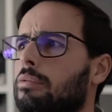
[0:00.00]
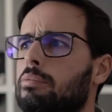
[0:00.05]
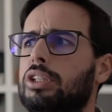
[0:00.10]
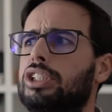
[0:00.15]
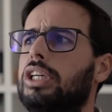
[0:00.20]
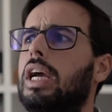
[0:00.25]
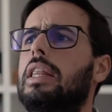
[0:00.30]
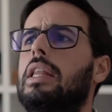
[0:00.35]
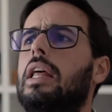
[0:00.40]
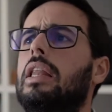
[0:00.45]
uma
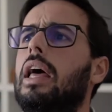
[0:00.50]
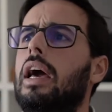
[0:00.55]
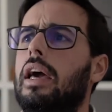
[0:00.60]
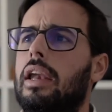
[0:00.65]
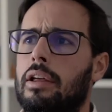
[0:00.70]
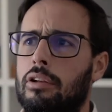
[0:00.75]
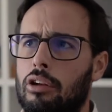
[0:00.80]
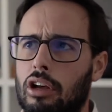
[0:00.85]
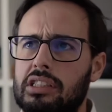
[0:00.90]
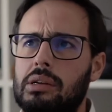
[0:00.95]

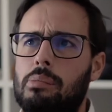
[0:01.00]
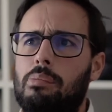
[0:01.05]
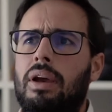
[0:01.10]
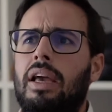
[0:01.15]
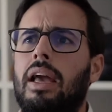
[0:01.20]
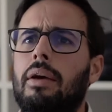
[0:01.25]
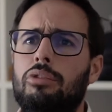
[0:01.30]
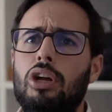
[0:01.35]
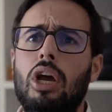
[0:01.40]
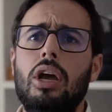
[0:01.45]
escandaleira, nós
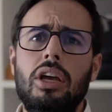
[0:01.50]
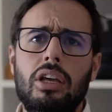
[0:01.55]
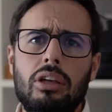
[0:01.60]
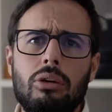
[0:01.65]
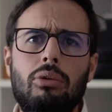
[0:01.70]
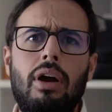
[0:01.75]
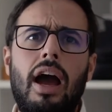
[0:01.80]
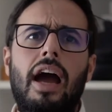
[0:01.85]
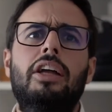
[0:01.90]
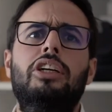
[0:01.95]
apanhamos, e
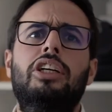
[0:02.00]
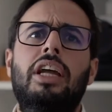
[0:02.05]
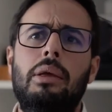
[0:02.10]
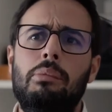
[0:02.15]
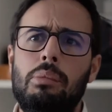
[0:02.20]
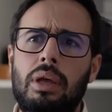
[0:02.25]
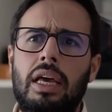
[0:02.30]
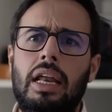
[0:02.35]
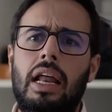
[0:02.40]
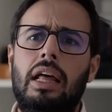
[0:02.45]
o gajo é
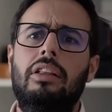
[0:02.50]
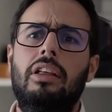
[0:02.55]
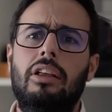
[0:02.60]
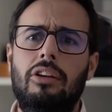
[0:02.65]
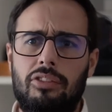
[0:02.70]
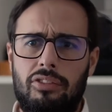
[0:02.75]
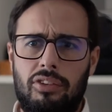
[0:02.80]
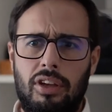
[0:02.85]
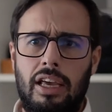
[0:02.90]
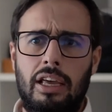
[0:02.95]
imigrante e
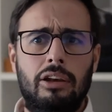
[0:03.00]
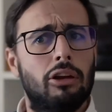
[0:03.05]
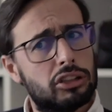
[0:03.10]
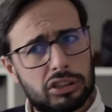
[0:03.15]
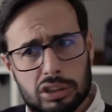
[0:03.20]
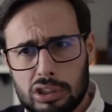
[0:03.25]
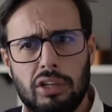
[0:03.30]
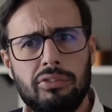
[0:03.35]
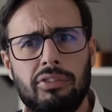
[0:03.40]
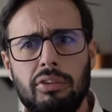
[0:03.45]
não sei o quê. Nós
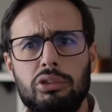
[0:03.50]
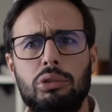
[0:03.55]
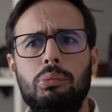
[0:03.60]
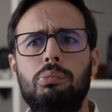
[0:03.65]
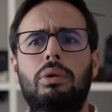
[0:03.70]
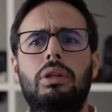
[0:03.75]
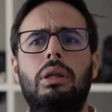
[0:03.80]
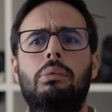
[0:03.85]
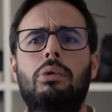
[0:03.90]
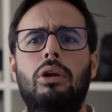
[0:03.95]
resolvemos o
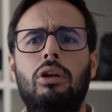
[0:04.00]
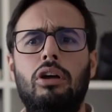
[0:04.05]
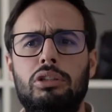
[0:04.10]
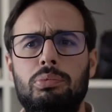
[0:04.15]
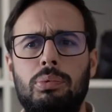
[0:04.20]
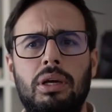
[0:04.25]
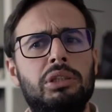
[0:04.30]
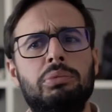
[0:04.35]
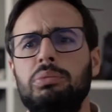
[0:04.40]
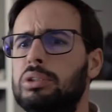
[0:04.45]
problema do nosso
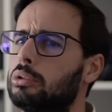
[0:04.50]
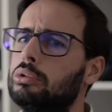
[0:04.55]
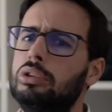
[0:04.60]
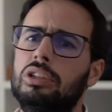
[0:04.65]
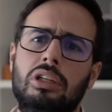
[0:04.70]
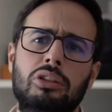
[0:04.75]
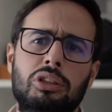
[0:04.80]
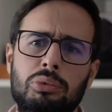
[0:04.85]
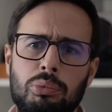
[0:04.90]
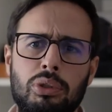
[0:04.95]
país, mas
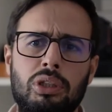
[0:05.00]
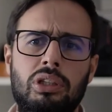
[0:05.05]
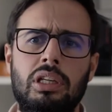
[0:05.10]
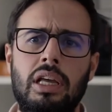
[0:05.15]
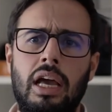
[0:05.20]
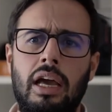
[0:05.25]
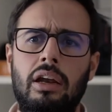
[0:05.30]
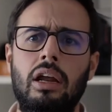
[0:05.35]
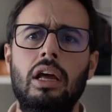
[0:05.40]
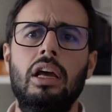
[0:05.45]
custa-nos muito
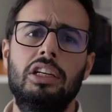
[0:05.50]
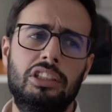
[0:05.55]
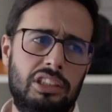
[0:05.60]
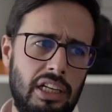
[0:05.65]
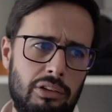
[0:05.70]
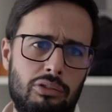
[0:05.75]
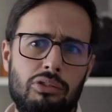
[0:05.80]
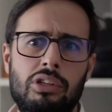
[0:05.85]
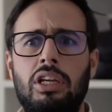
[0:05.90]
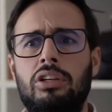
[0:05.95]
dinheiro.
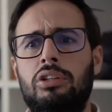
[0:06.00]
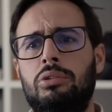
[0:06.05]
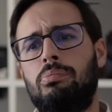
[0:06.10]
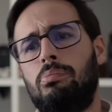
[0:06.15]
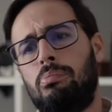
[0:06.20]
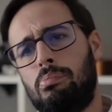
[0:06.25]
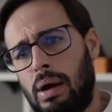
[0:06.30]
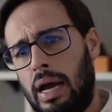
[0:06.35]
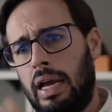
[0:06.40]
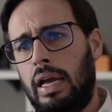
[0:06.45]
Estados Unidos,
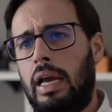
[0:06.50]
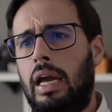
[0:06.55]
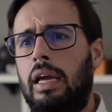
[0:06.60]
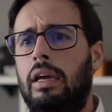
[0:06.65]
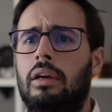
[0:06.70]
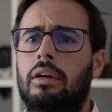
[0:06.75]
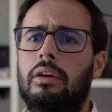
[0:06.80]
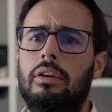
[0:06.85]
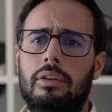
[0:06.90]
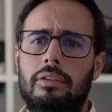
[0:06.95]

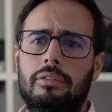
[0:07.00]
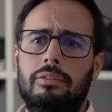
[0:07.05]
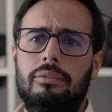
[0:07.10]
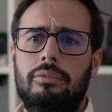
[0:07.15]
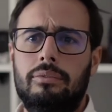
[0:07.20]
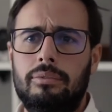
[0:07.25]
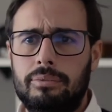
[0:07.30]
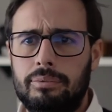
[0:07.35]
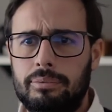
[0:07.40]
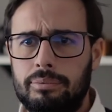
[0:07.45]
banquem,
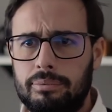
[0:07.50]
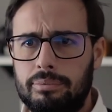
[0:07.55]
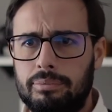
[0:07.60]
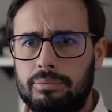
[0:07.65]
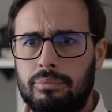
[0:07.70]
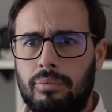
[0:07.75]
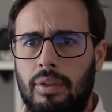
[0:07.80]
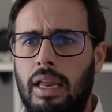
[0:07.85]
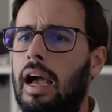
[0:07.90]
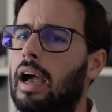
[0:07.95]

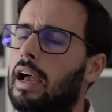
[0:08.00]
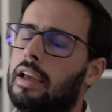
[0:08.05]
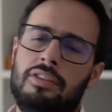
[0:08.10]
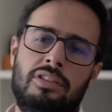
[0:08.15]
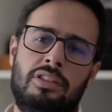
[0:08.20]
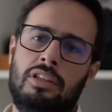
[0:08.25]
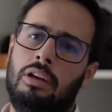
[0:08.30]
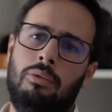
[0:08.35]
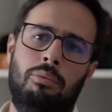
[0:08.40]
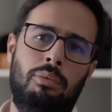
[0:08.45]
ah,
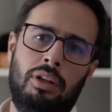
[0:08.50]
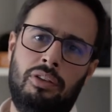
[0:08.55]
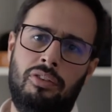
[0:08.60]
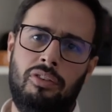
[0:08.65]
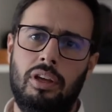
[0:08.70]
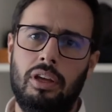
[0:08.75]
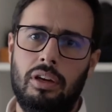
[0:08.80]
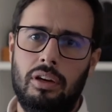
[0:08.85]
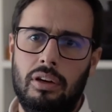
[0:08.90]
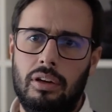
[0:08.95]
isso já não pode
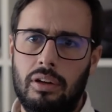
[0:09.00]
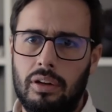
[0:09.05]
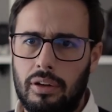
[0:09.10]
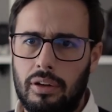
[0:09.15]
ser.